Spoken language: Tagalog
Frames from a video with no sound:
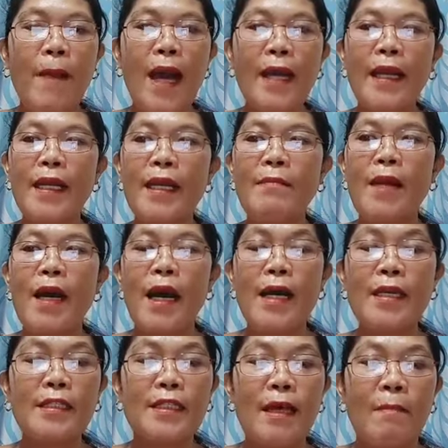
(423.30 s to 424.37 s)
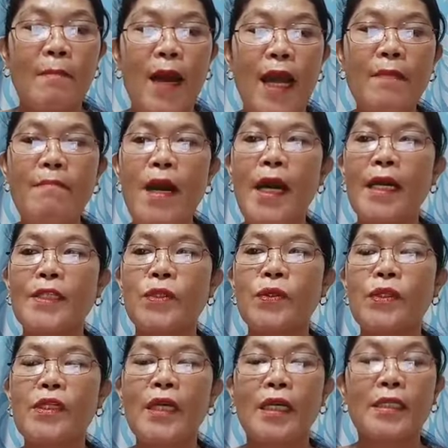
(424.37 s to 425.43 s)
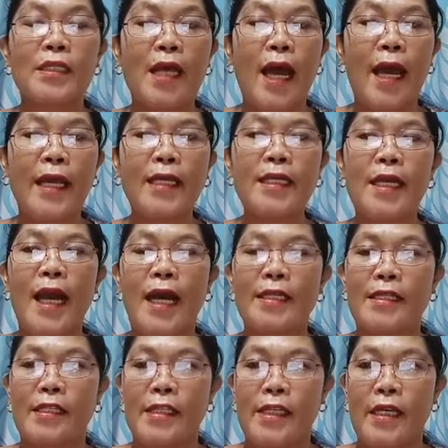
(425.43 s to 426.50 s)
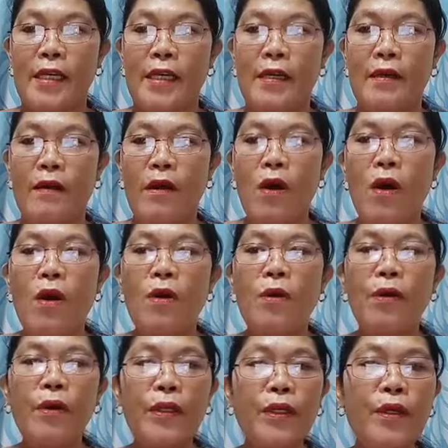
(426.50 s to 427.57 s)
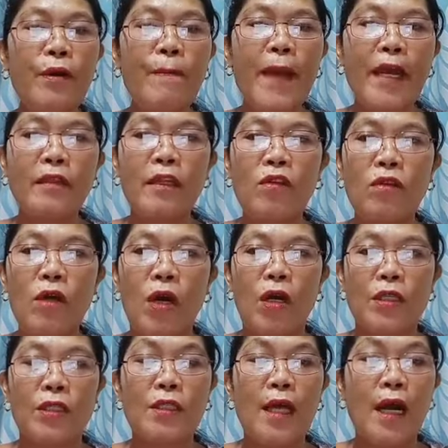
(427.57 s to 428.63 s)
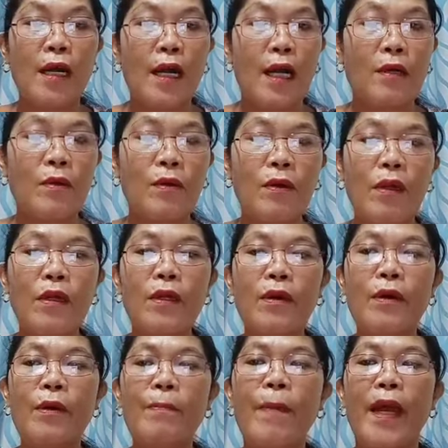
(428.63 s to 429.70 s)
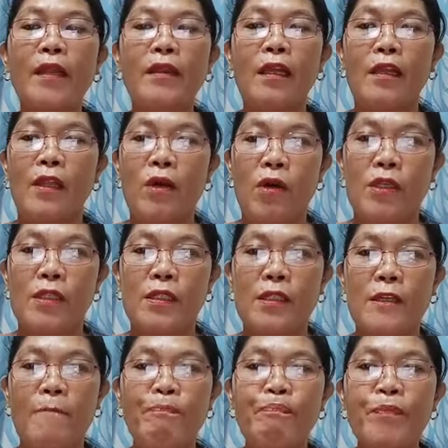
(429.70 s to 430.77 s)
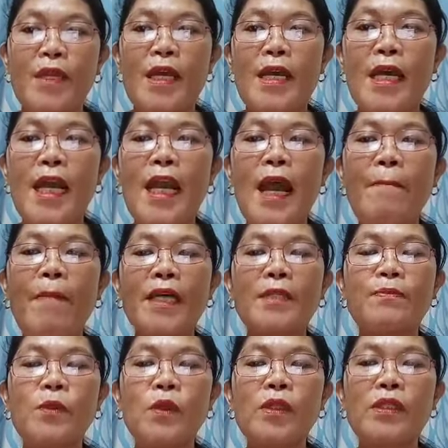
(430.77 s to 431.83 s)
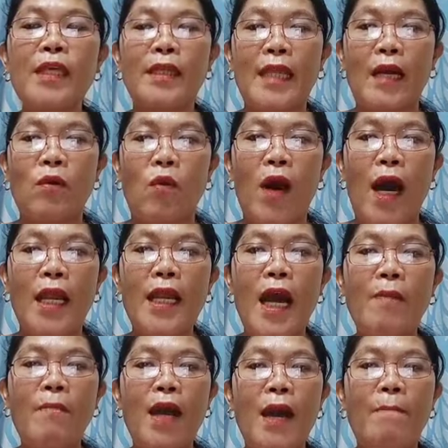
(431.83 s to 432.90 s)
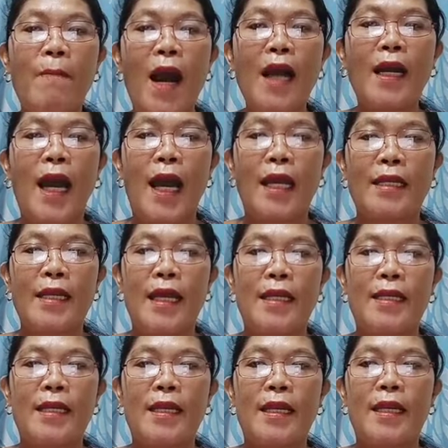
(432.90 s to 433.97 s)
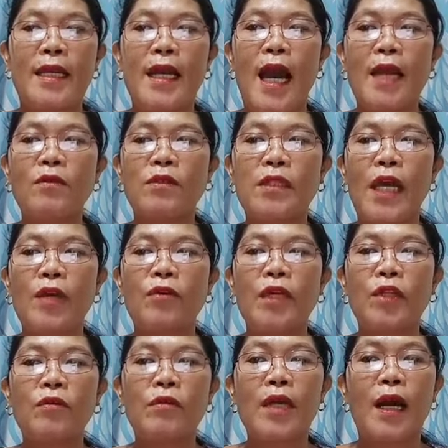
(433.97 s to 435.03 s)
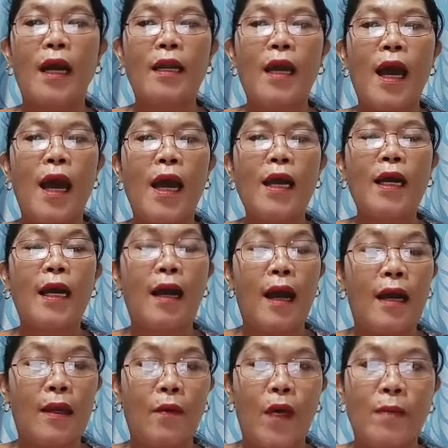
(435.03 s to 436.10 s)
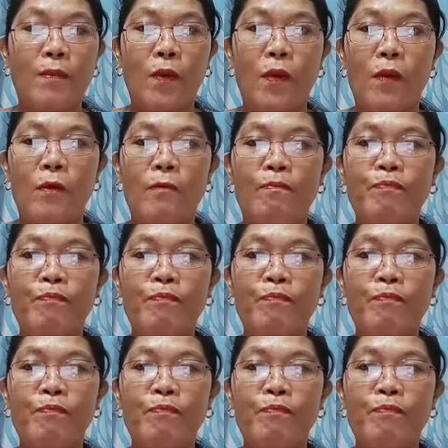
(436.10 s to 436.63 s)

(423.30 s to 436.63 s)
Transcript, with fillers: Para naman sa may mga zodiac sign Cancer, Hunyo 22 hanggang Hulyo 22. Ilabas mo sa taguan ang mga bagay na iniririgalo sa iyo nitong nakaraang kaarawan mo.